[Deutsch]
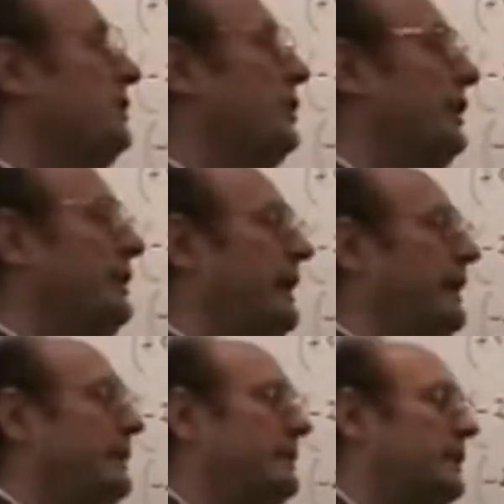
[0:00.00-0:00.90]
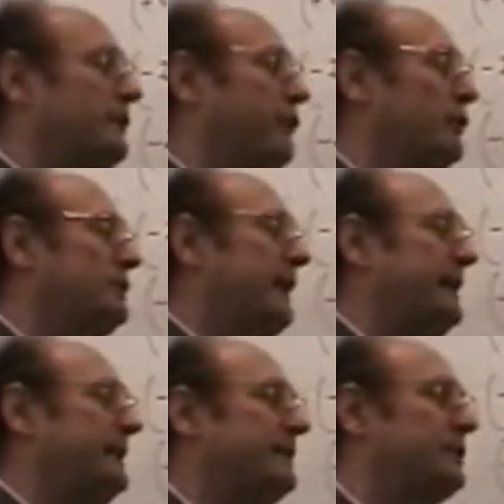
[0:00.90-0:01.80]
9 erhält das
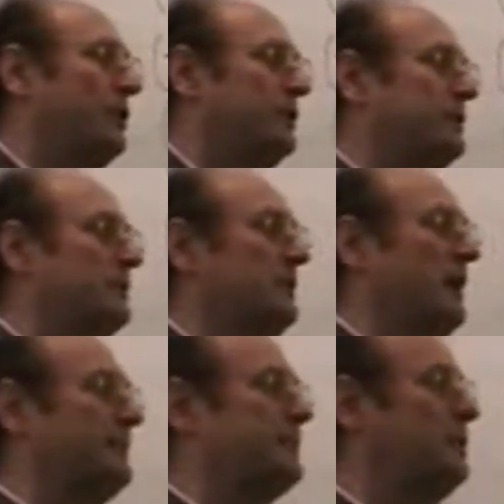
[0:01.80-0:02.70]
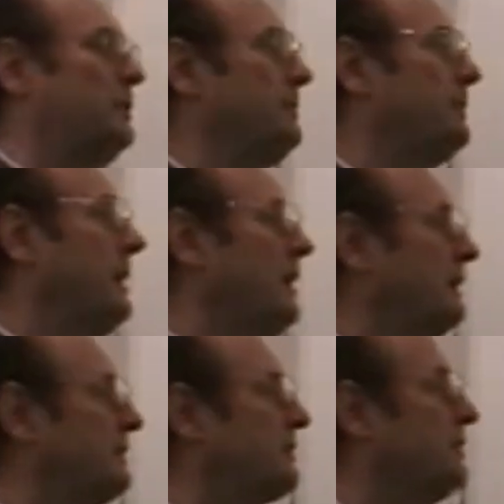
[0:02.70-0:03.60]
Vorzeichen des größten absoluten
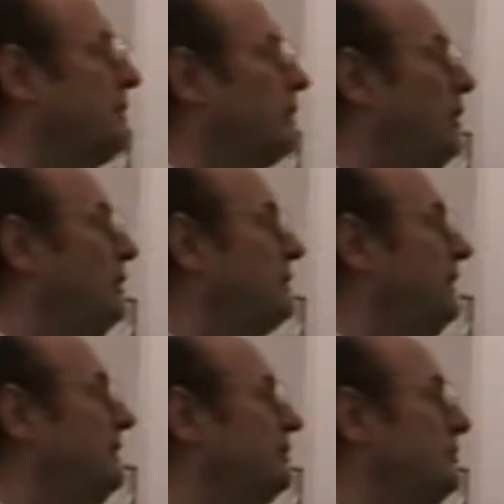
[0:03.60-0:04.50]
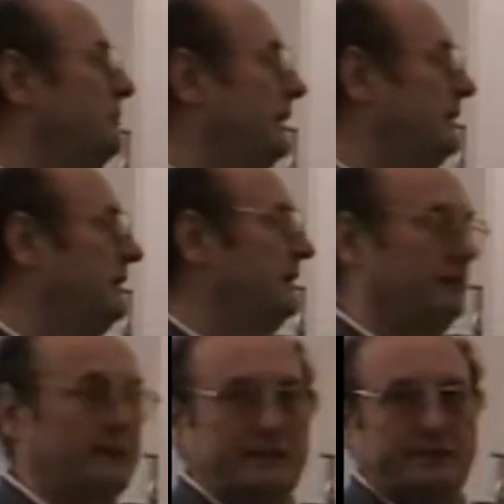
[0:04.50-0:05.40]
Betrages. Und der größere ist nun mal
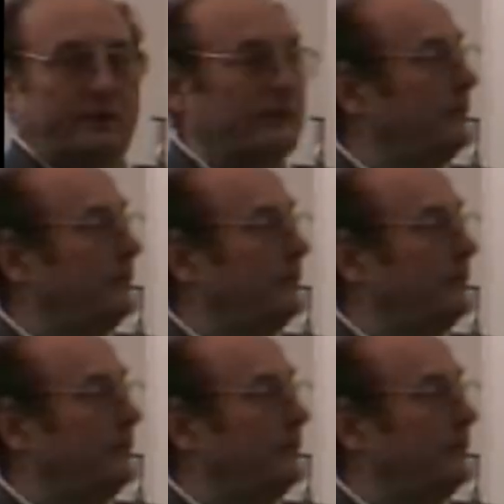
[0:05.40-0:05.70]
dieser.